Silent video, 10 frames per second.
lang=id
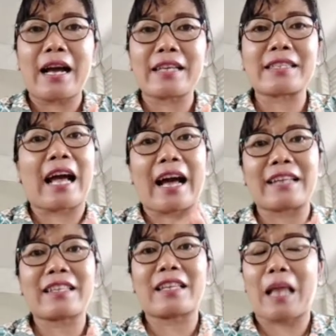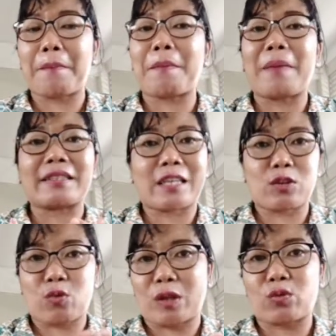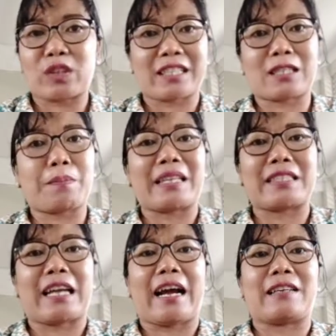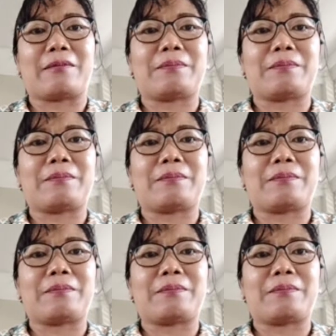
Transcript: saat kita membaca suatu teks bacaan.